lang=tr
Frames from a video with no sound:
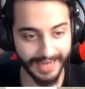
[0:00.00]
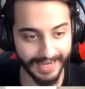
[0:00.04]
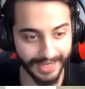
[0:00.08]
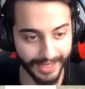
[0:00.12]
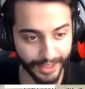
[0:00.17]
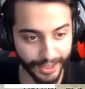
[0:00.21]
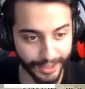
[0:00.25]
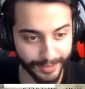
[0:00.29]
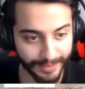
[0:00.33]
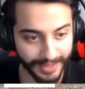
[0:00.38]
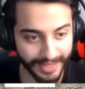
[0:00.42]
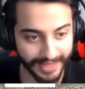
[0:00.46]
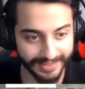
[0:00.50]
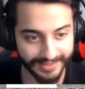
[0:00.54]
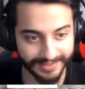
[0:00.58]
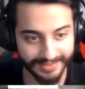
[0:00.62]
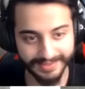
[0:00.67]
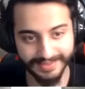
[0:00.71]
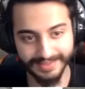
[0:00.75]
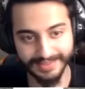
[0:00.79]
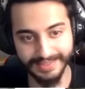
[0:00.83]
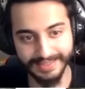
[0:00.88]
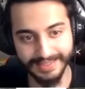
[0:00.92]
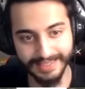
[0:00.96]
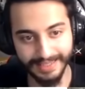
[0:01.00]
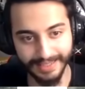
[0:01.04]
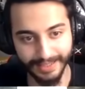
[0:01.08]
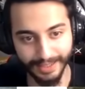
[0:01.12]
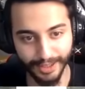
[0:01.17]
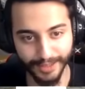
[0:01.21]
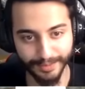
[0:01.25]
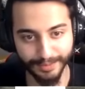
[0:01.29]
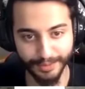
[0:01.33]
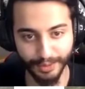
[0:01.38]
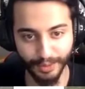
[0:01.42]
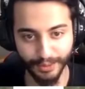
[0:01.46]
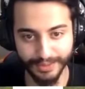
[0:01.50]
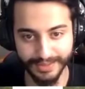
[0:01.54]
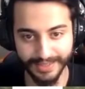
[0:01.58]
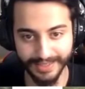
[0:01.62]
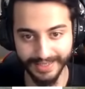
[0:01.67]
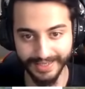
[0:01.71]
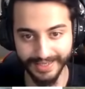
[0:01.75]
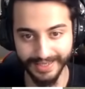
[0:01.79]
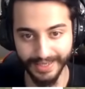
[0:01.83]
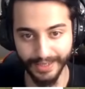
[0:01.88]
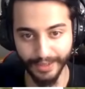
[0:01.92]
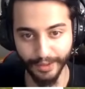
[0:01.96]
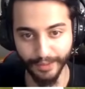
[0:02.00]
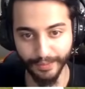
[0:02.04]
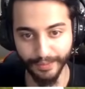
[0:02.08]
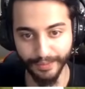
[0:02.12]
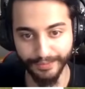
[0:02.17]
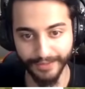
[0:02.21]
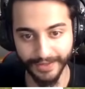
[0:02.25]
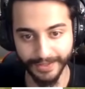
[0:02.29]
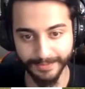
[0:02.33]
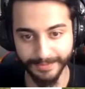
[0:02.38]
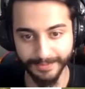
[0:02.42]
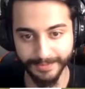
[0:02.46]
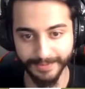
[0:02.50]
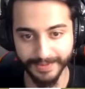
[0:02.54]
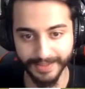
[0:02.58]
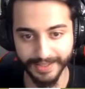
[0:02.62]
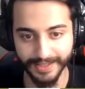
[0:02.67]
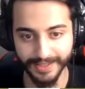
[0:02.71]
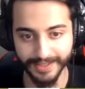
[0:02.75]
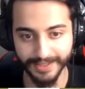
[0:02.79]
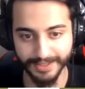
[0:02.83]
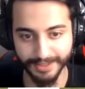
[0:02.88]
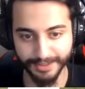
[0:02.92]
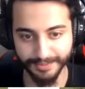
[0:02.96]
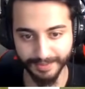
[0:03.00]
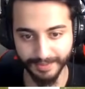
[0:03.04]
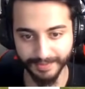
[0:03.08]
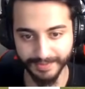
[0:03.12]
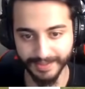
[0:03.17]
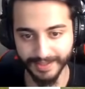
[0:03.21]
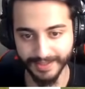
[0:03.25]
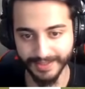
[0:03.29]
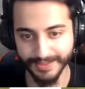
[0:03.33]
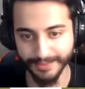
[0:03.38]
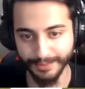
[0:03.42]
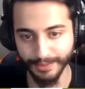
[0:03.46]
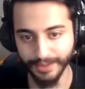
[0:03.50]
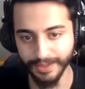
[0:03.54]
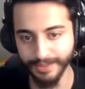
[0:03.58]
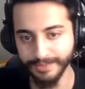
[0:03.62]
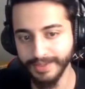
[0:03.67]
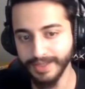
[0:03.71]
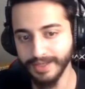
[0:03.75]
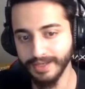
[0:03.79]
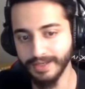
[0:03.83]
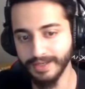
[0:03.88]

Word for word: Geliyorum lan. Geliyorum çok seri geliyorum. O fight bitmeden yetişmem lazım oraya bir